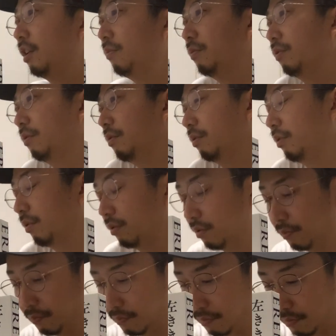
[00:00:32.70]
多分こ
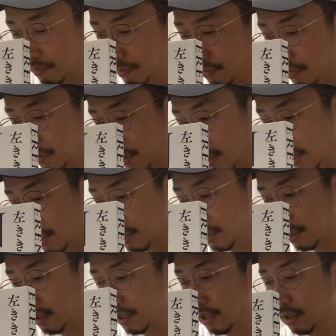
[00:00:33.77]
の配
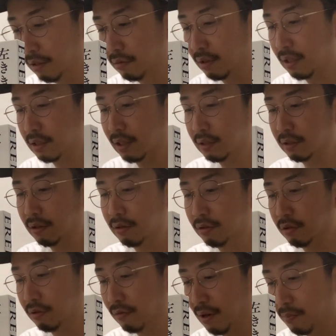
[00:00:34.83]
信聞いてくださってる
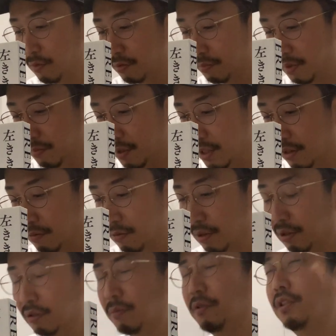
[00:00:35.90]
人はもう耳だこ
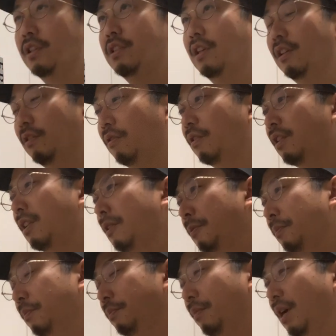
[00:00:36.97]
だと思うんですけど、
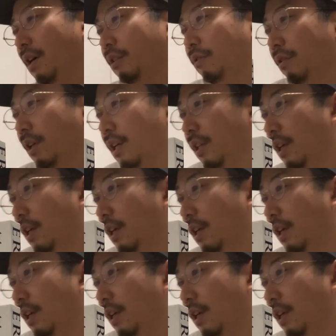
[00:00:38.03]
まあ、あの、ケ